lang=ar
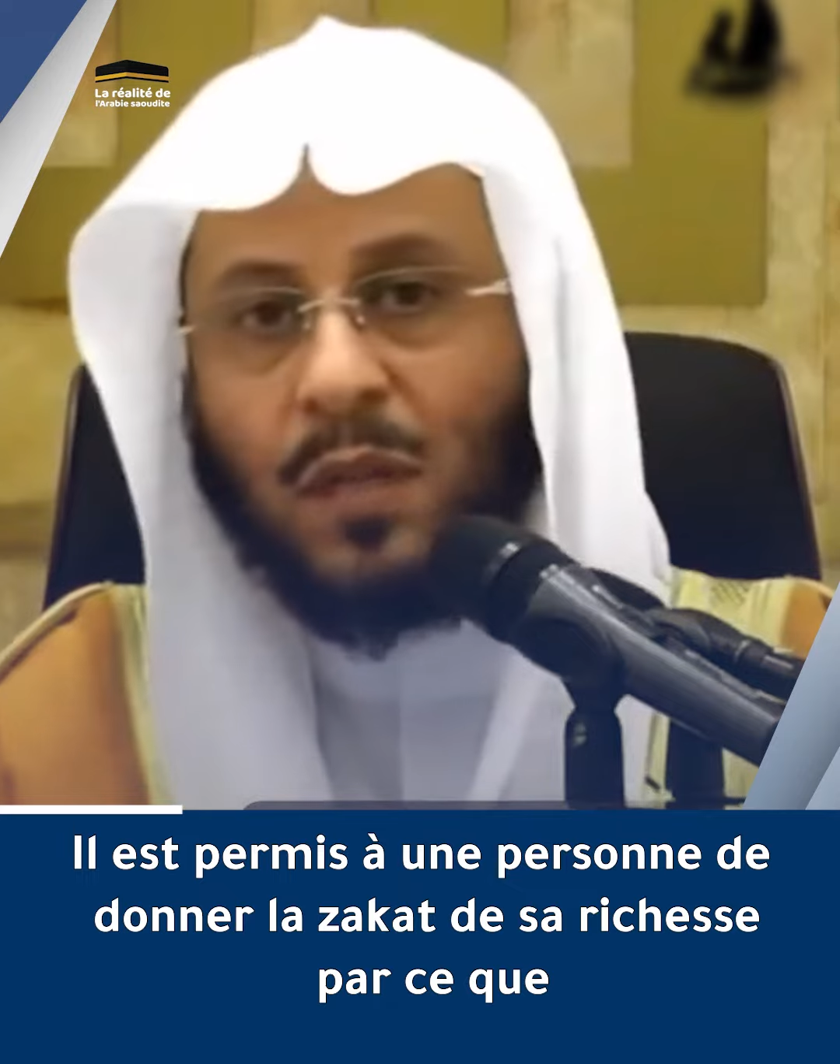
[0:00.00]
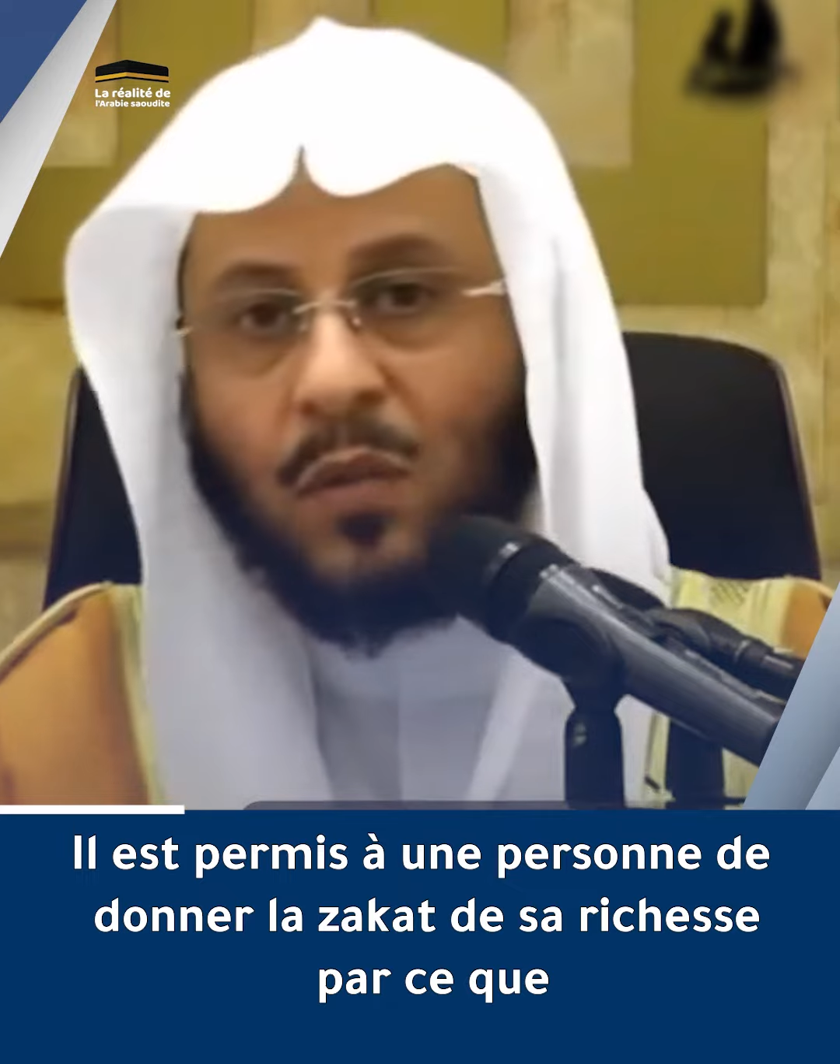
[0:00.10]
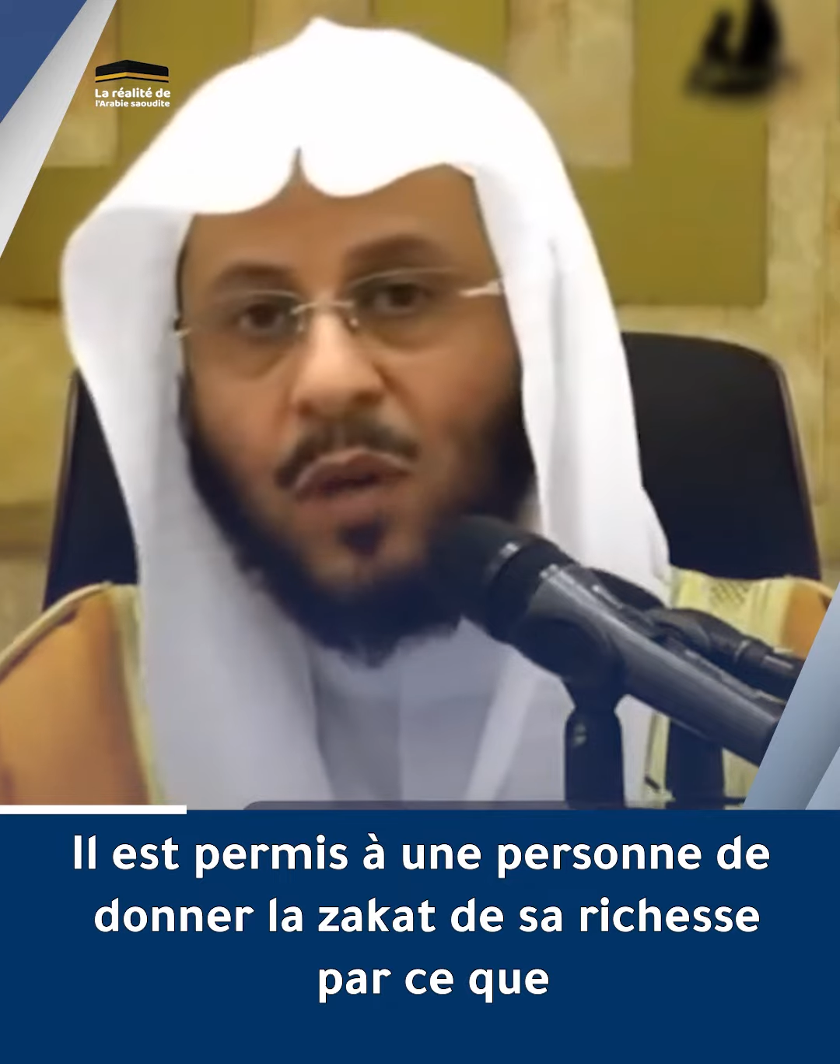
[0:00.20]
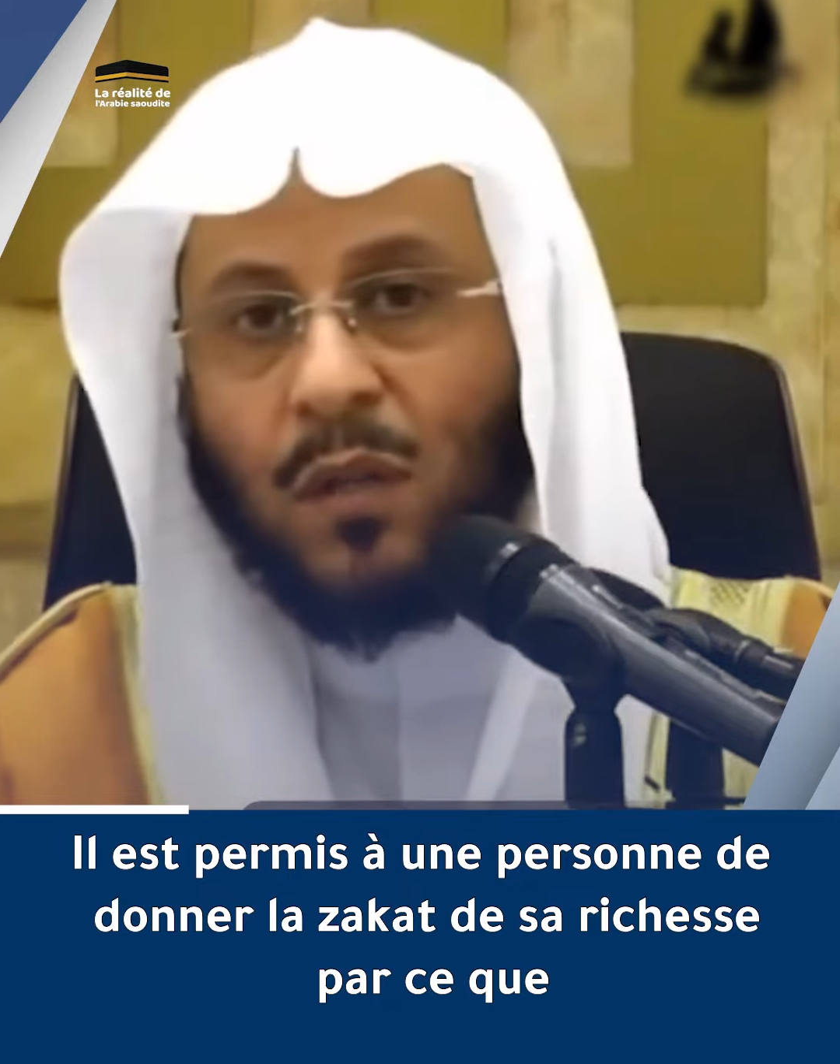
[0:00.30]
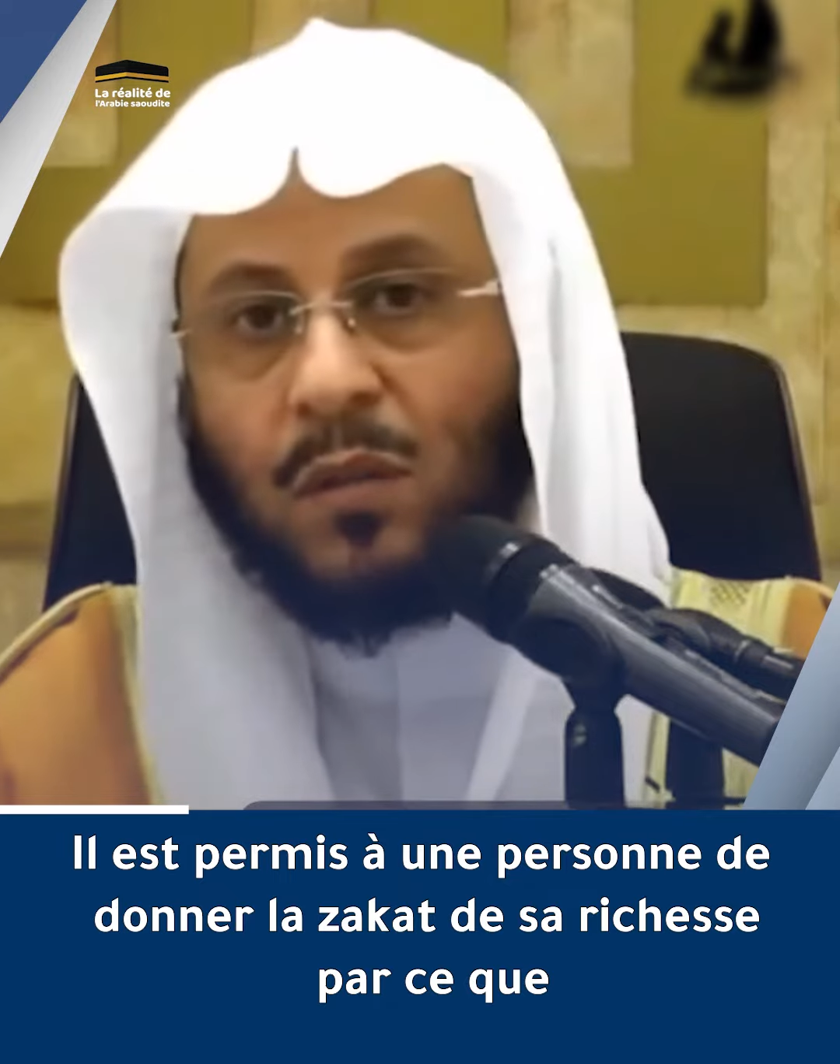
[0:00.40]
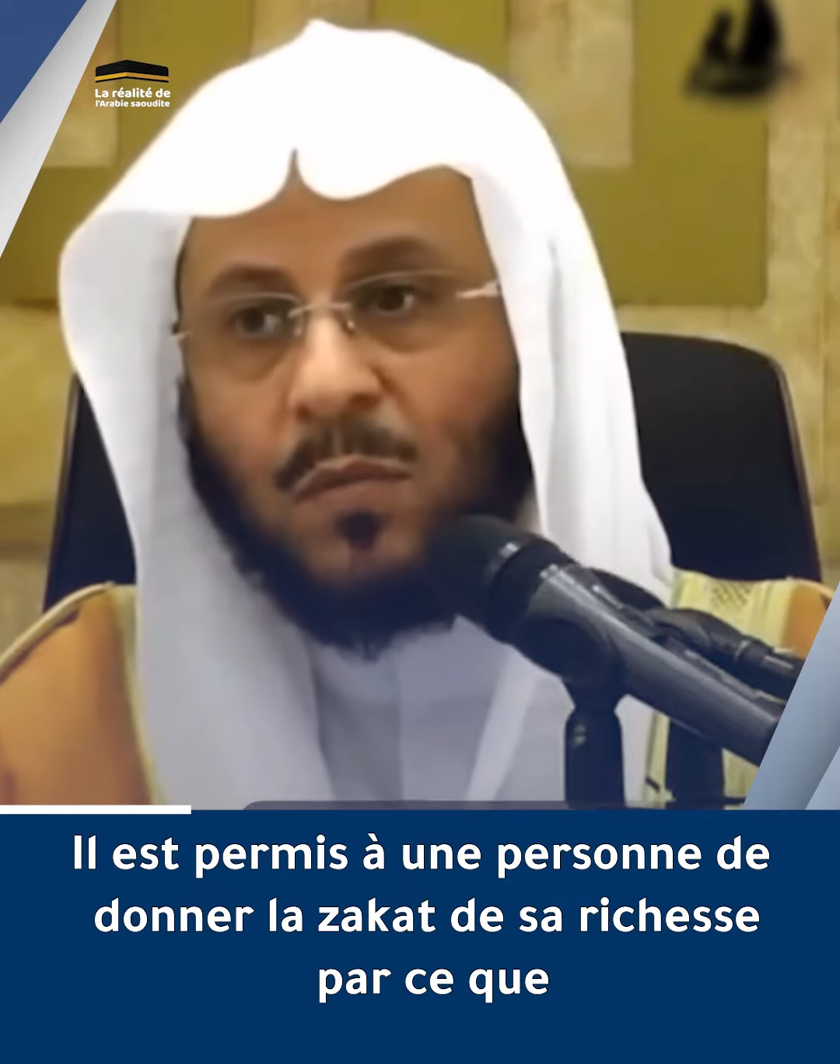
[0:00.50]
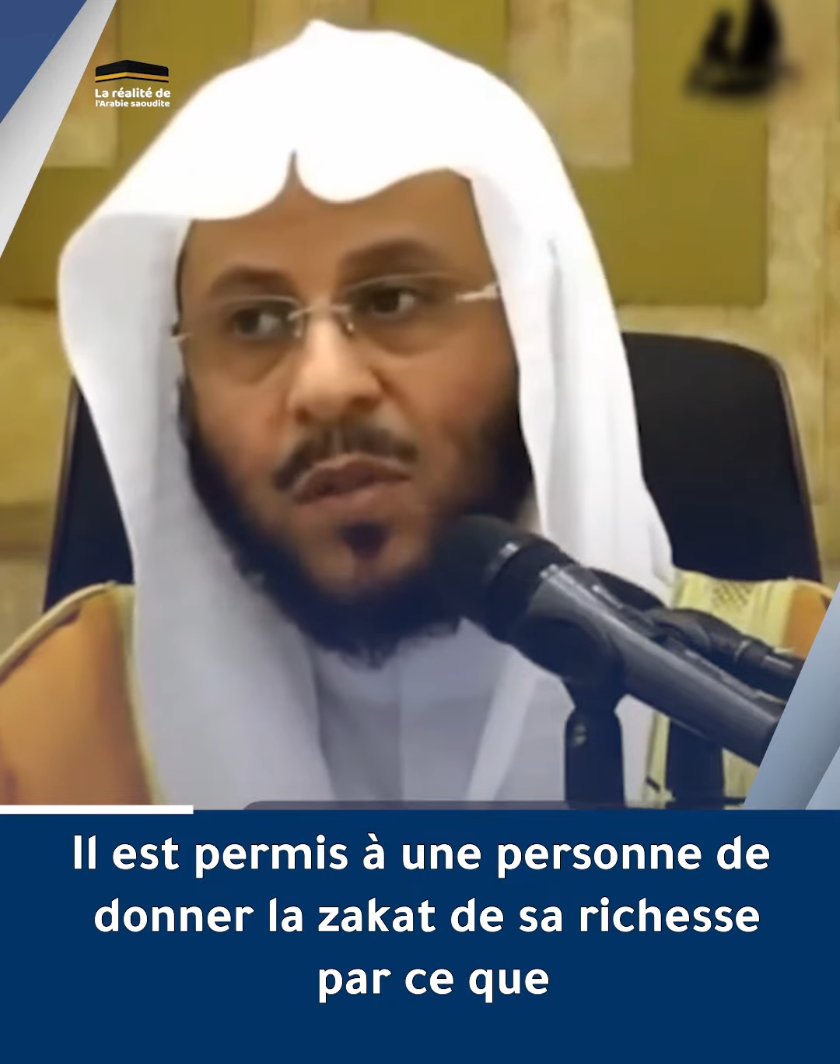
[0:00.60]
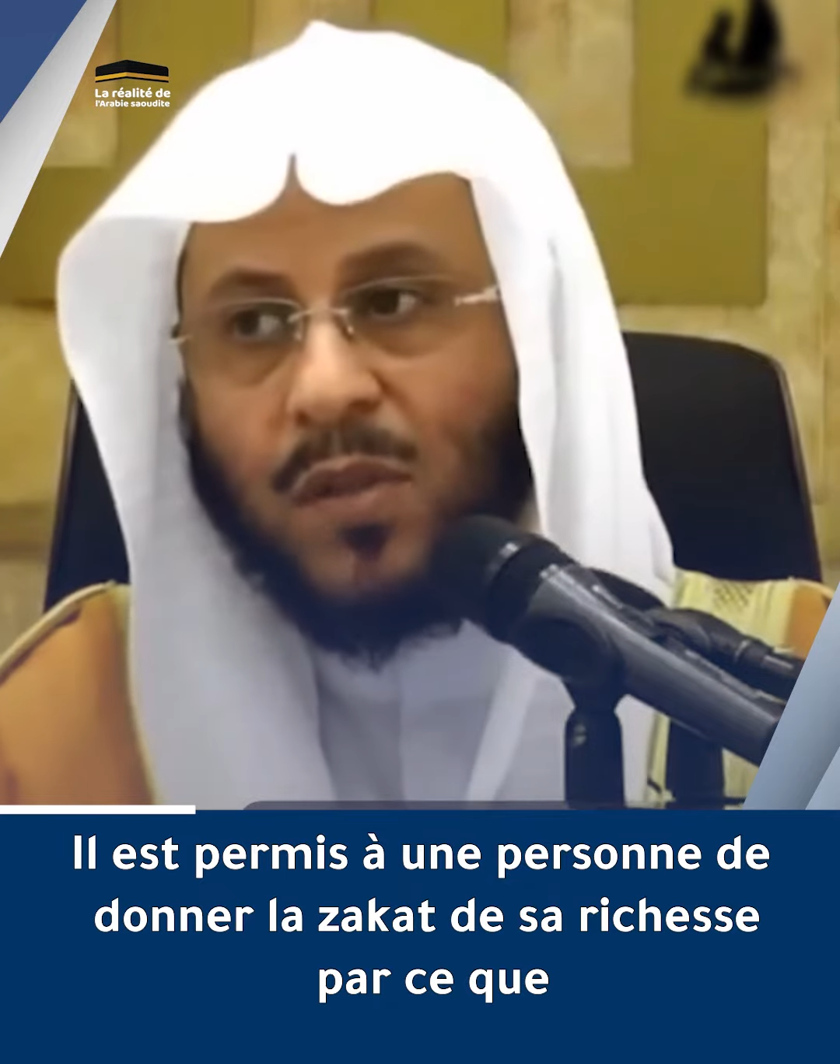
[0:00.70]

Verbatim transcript: أن يقدم